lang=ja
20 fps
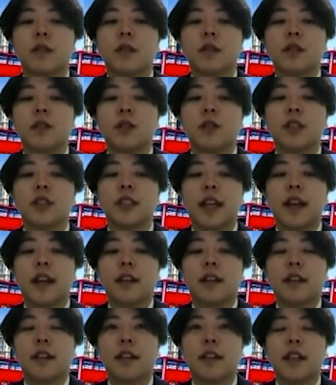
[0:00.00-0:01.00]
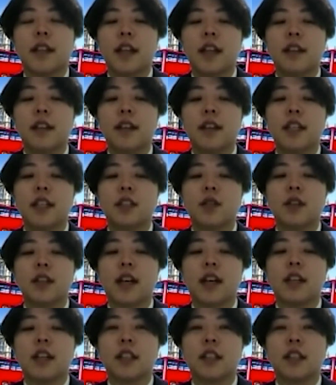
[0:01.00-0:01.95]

そして出会った人に感謝